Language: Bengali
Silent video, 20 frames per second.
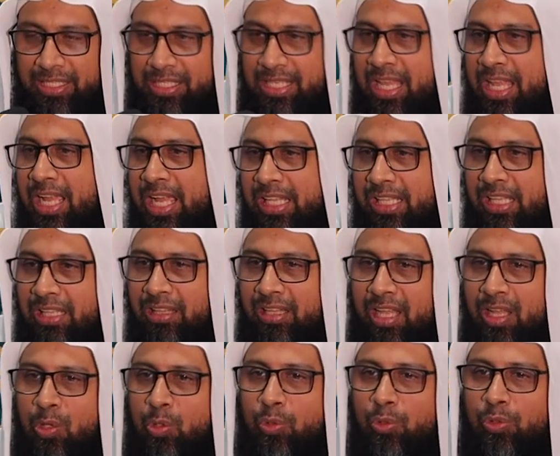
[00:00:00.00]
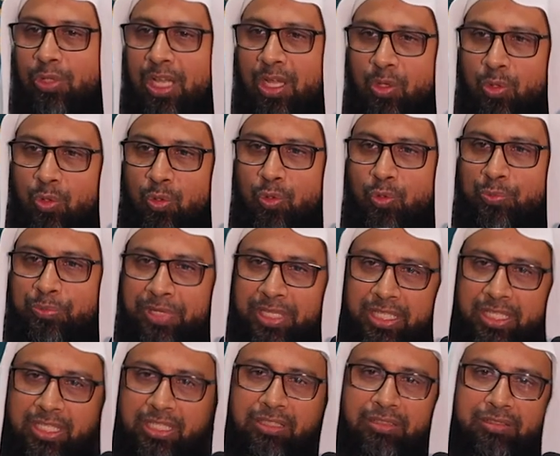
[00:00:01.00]
সাহালাল্লাহু লাহু
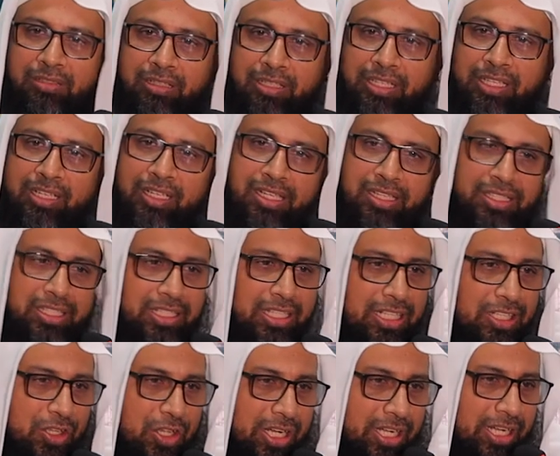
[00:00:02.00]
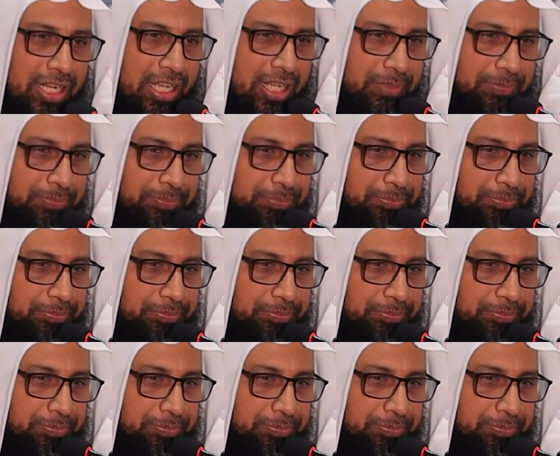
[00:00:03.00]
বিহি তরিকান ইলাল জান্নাহ